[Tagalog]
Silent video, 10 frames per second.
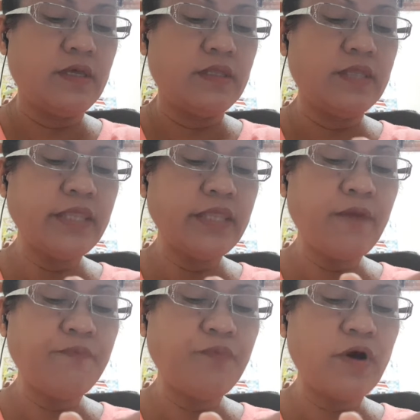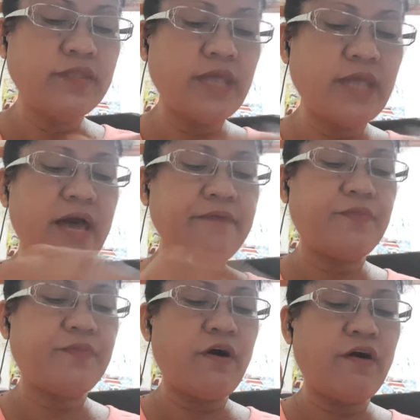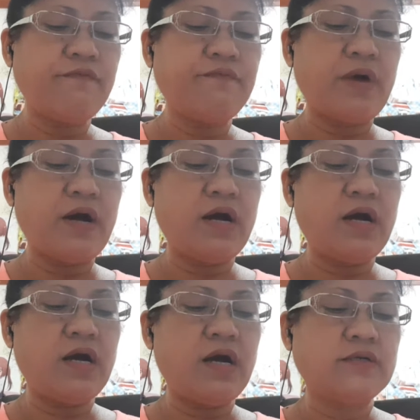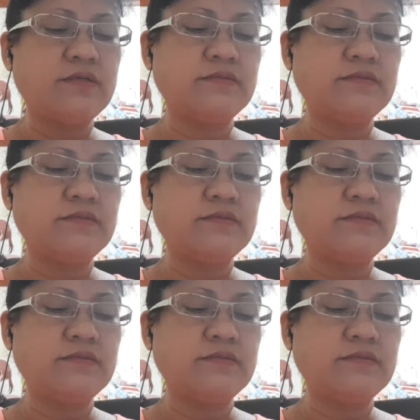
Done na po the life of uh,